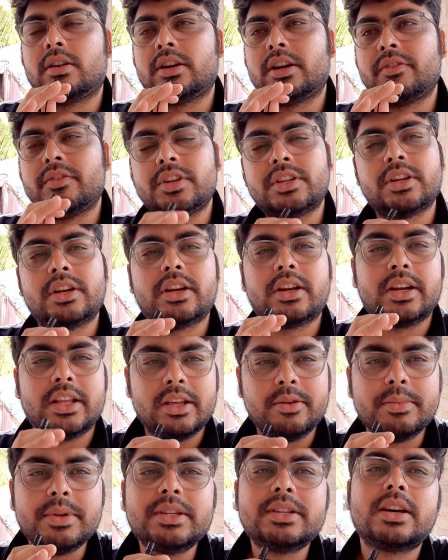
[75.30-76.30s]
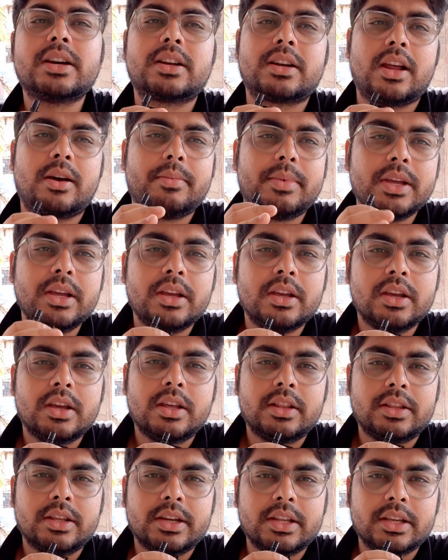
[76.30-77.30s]
ডিভিশনের ইবিজা ক্লাবে
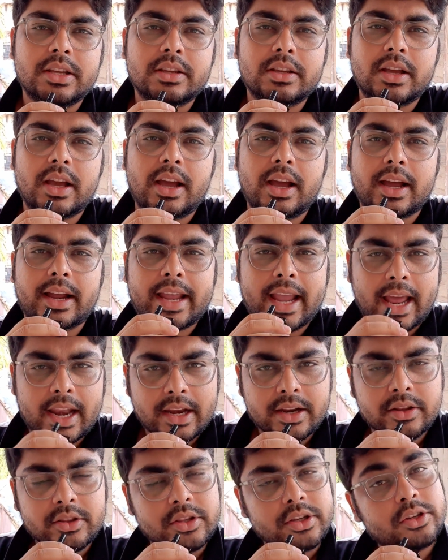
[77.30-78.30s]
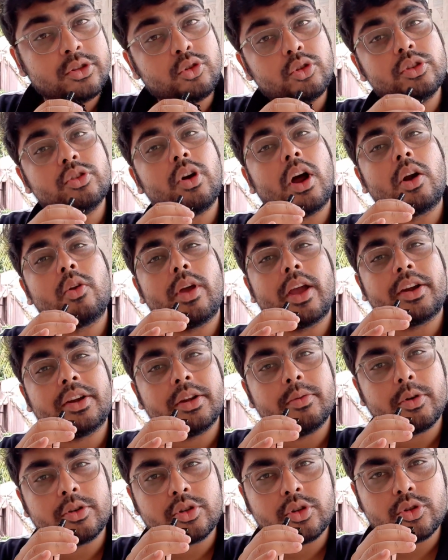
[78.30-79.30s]
তিনি খেলেন তিনি যদিও আরও
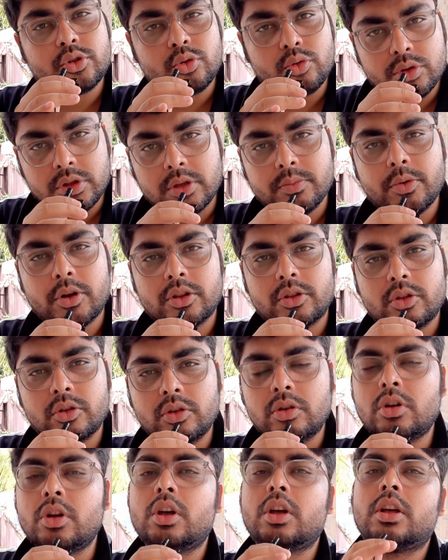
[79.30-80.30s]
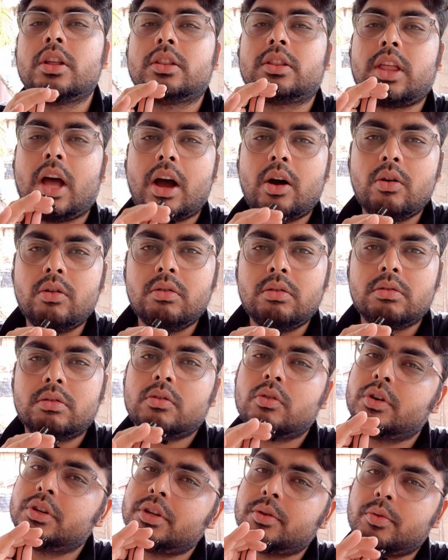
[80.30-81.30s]
একটি বছর চুক্তিবদ্ধ তাও
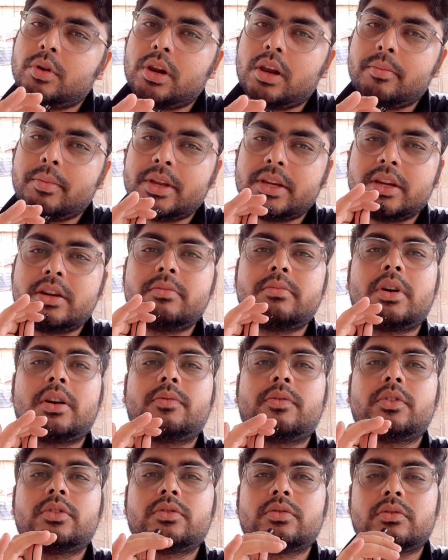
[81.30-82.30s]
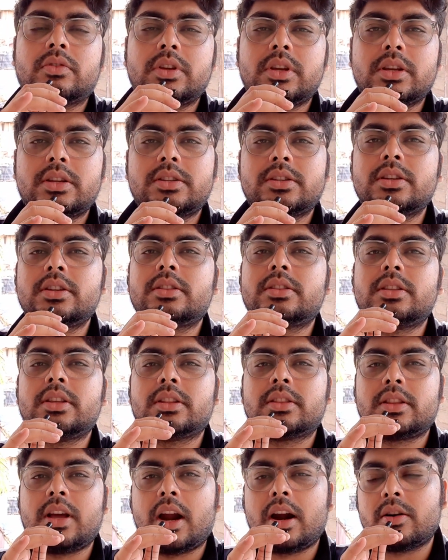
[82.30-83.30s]
ওই যে বললাম এজেন্ট মারফত শোনা যাচ্ছে
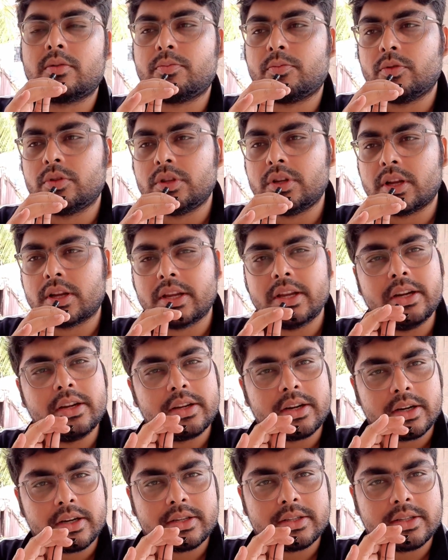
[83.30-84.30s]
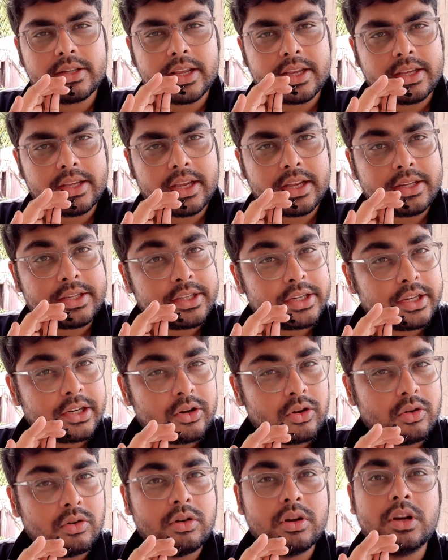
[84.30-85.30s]
তার প্রতি নাকি ইন্টারেস্ট
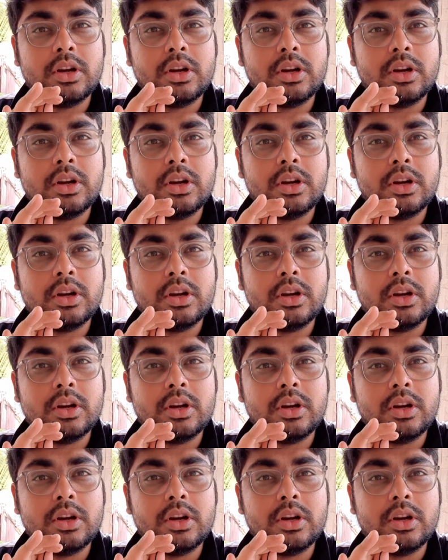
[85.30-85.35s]
দেখিয়েছিল